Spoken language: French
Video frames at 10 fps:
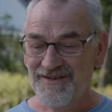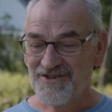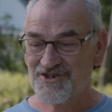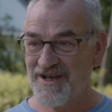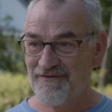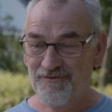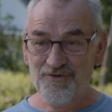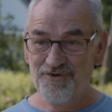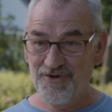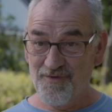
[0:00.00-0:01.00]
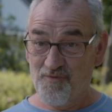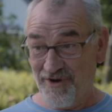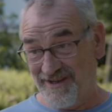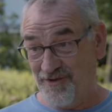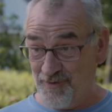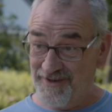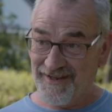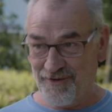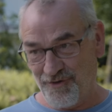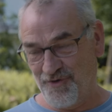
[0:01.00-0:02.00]
J'avoue que moi qui suis
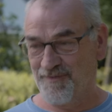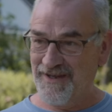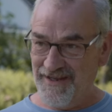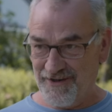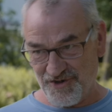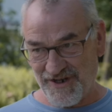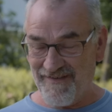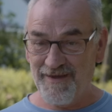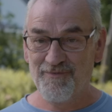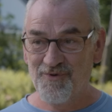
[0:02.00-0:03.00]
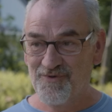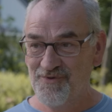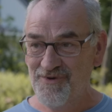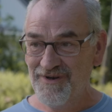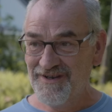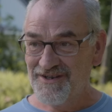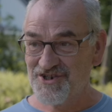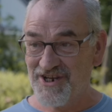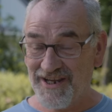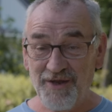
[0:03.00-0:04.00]
très occupé, que je travaille beaucoup,
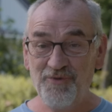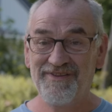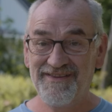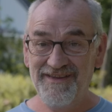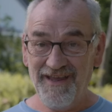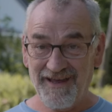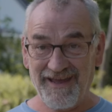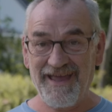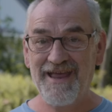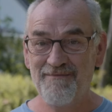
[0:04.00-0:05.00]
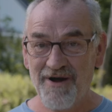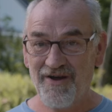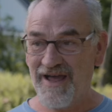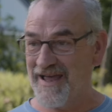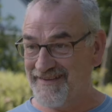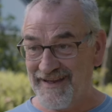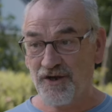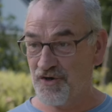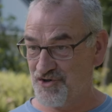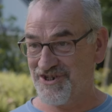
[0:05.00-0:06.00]
j'ai réussi réellement à
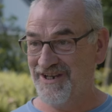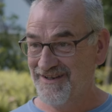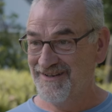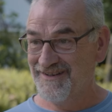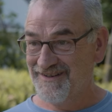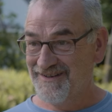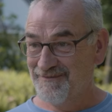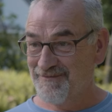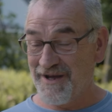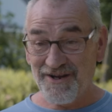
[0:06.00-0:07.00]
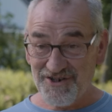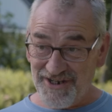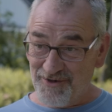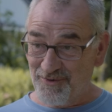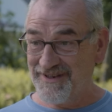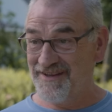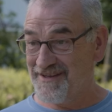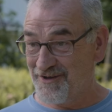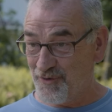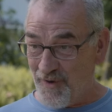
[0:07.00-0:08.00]
décrocher. Pendant que j'ai écouté
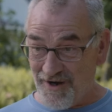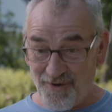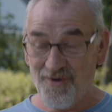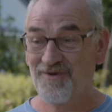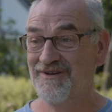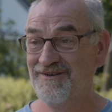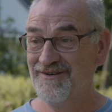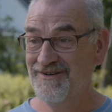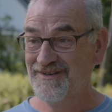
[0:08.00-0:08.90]
ces trois contes-là,